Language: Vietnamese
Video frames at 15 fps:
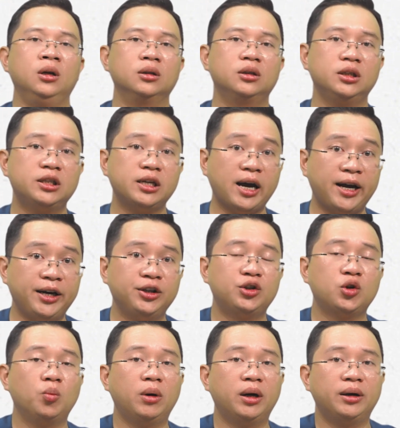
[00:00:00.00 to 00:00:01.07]
TCA
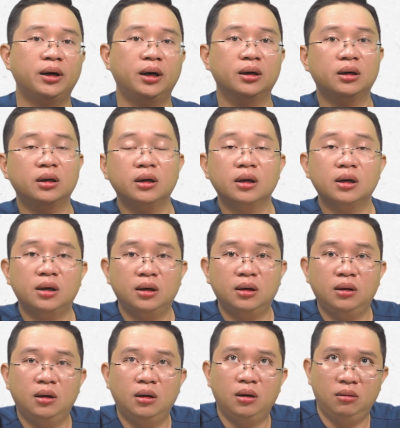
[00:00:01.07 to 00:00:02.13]
trung bình nó có nó
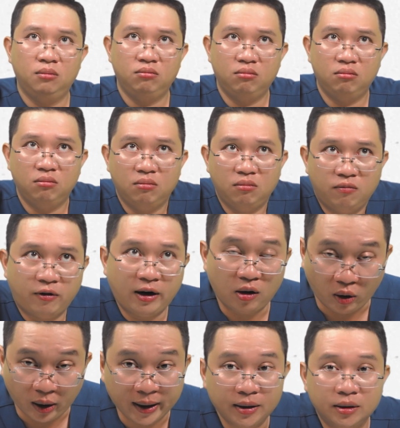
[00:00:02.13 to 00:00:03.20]
có vài
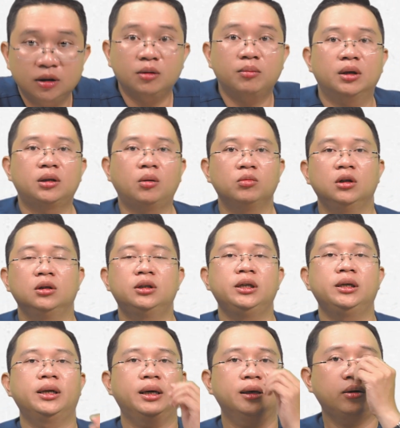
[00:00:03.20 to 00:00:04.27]
loại nhưng mà thông thường
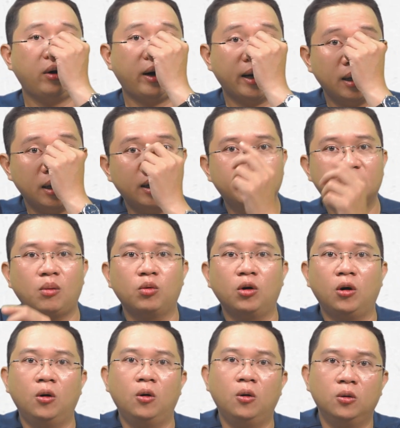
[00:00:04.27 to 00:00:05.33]
chia ra khoảng uh, nồng
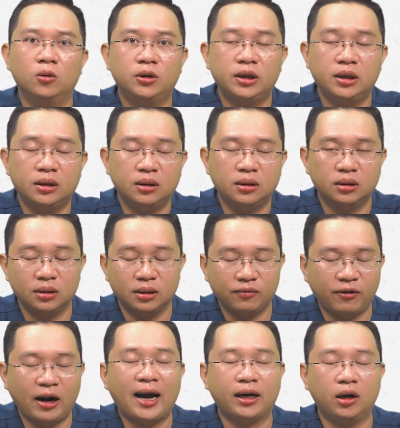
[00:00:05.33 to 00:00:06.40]
độ
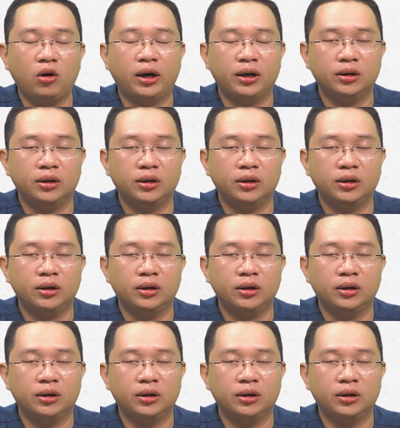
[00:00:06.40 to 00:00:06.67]
và hai cái loại